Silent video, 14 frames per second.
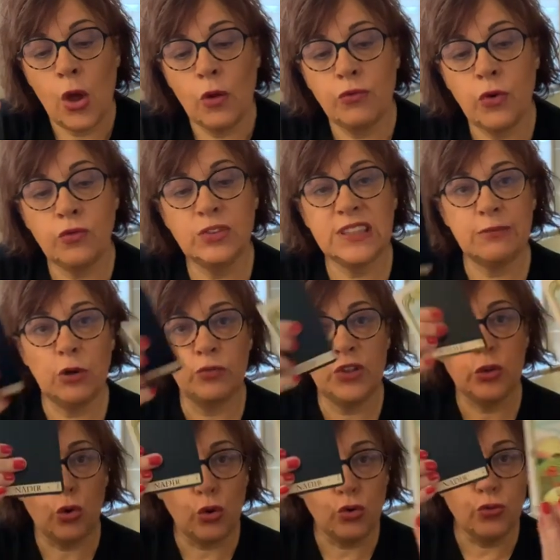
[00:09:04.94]
Vous, vous avez envie de
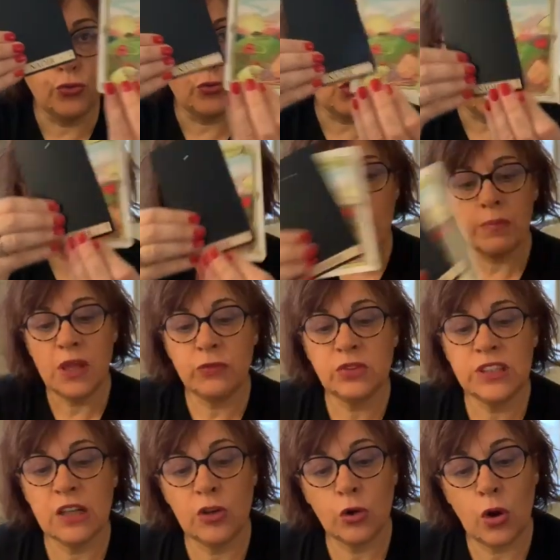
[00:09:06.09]
renouveau, mais vous
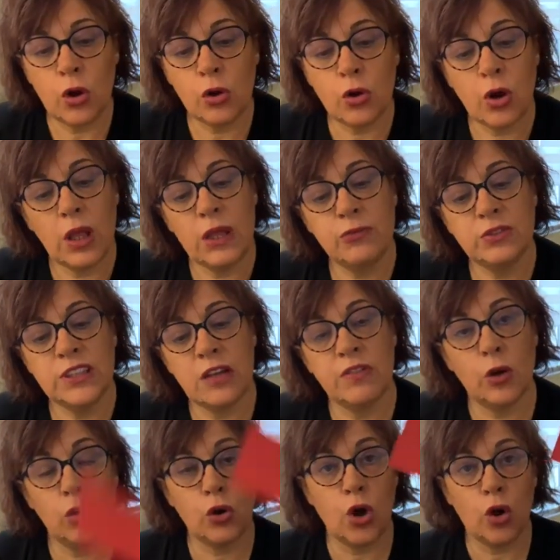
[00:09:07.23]
avez encore, et vous avez
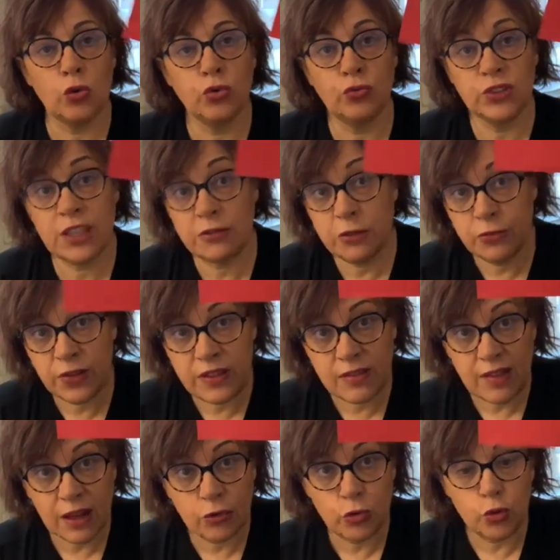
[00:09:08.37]
encore, vous avez fait des
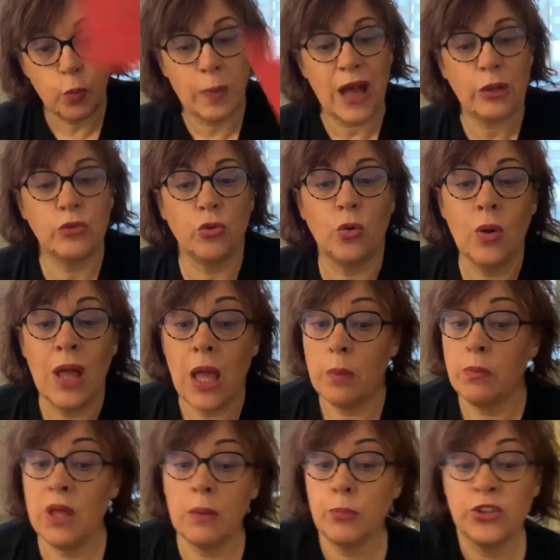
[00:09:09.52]
actes de pardon,
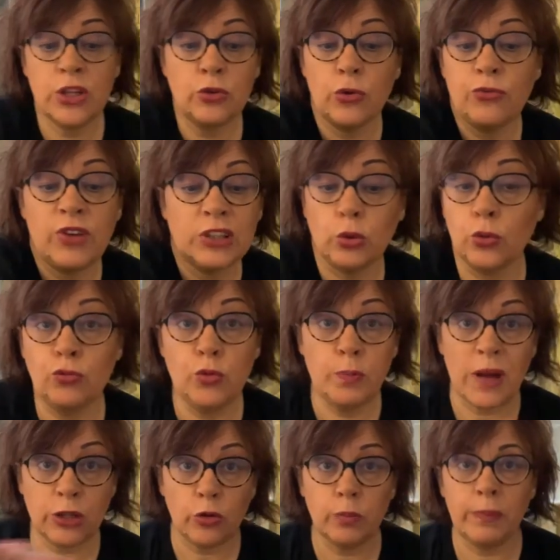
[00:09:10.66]
mais peut-être en face, on ne vous
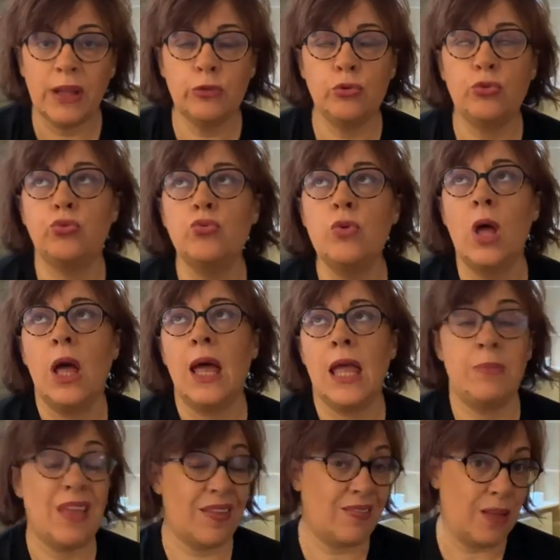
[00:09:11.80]
pardonne pas du tout. Eh
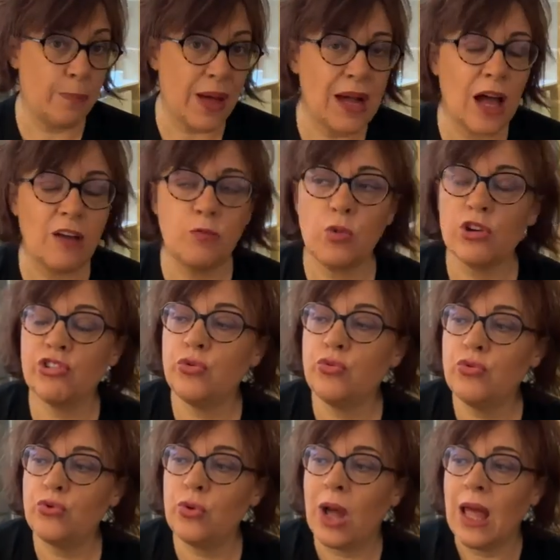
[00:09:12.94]
bien, c'est pas grave. Moi, j'ai
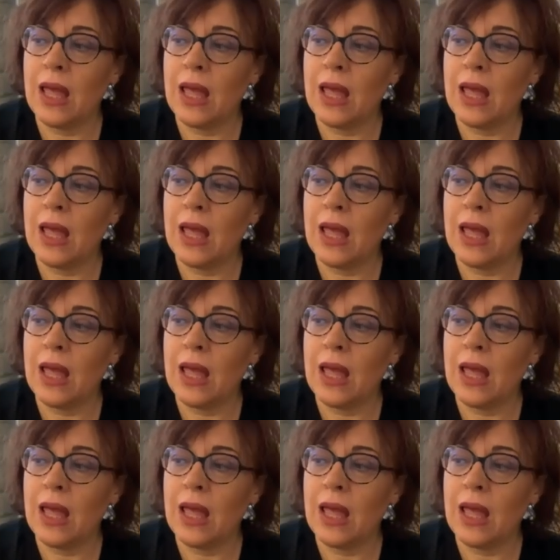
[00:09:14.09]
toujours,